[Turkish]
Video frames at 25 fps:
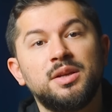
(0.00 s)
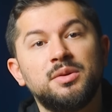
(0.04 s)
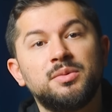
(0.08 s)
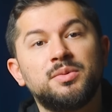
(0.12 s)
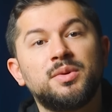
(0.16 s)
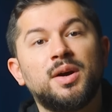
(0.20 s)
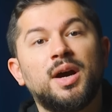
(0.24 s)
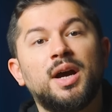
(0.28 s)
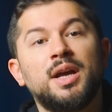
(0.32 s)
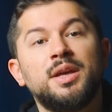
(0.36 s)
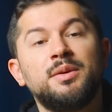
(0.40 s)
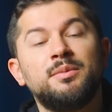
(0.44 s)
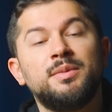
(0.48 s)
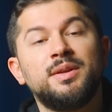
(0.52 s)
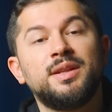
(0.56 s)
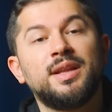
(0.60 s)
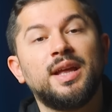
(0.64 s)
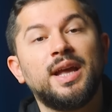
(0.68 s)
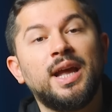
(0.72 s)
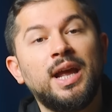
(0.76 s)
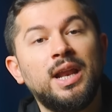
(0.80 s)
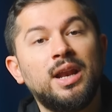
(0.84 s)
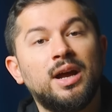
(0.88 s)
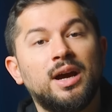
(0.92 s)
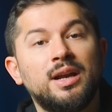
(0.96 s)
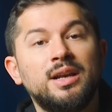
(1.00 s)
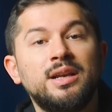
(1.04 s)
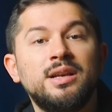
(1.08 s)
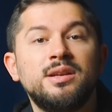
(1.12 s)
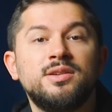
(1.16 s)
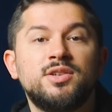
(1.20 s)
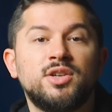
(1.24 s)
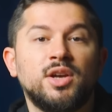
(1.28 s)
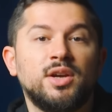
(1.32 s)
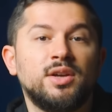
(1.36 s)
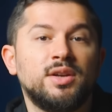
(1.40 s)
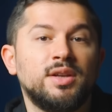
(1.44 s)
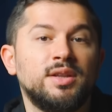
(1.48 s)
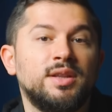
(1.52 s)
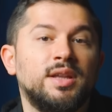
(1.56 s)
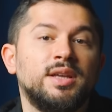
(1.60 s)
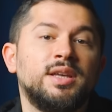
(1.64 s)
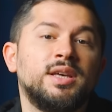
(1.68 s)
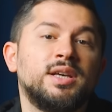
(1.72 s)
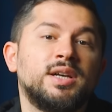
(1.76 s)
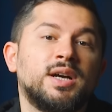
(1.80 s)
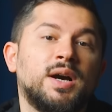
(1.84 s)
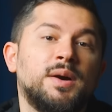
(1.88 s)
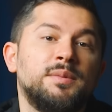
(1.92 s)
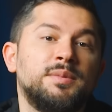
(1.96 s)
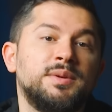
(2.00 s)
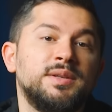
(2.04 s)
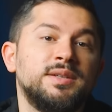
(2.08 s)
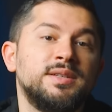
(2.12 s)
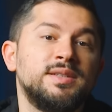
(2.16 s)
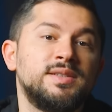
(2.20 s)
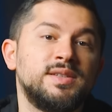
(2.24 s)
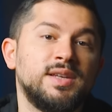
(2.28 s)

İbrahim'in El Halil şehrindeki kabrini